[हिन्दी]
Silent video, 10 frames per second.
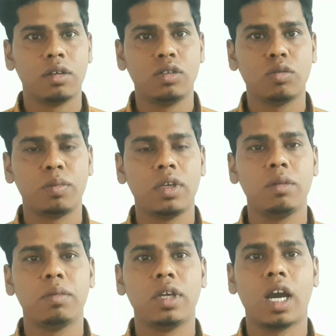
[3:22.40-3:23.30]

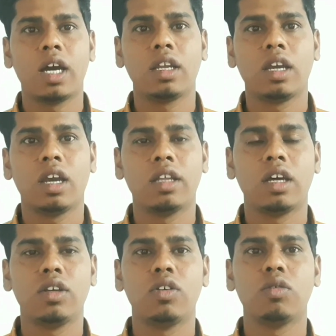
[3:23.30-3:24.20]
यूपी बिहार के
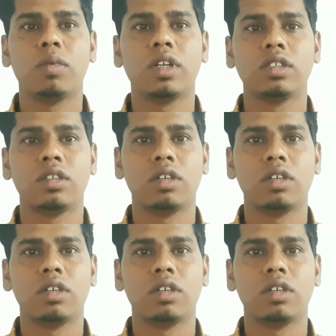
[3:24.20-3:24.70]
अदर यूट्यूबर्स